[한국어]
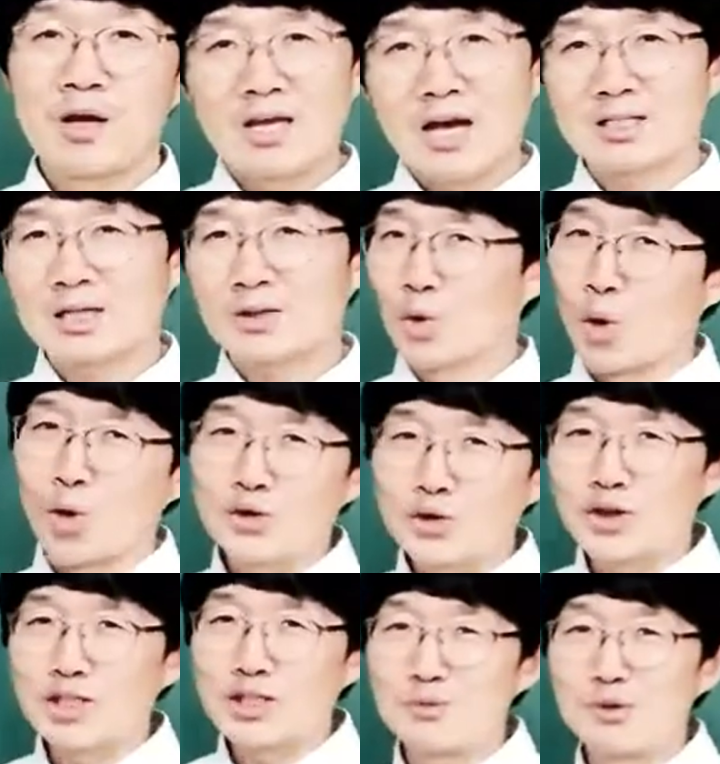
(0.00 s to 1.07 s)
약간
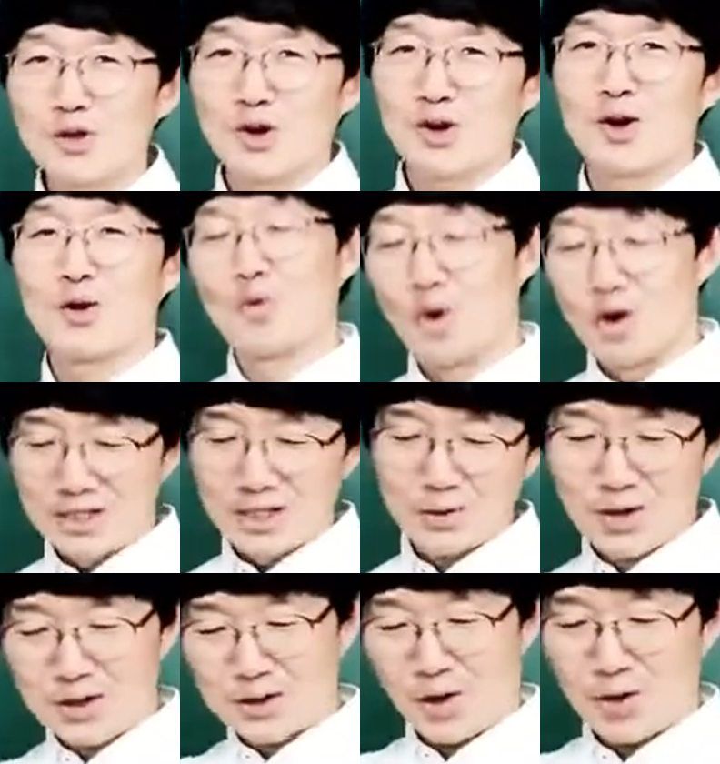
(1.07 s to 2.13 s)
독서지문처럼
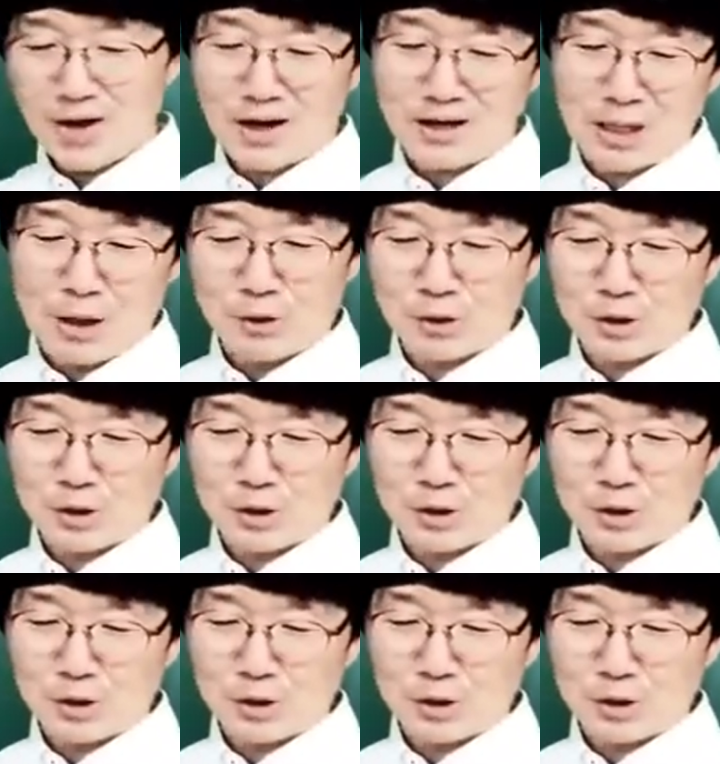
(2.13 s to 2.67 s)
원인과 결과가 나오는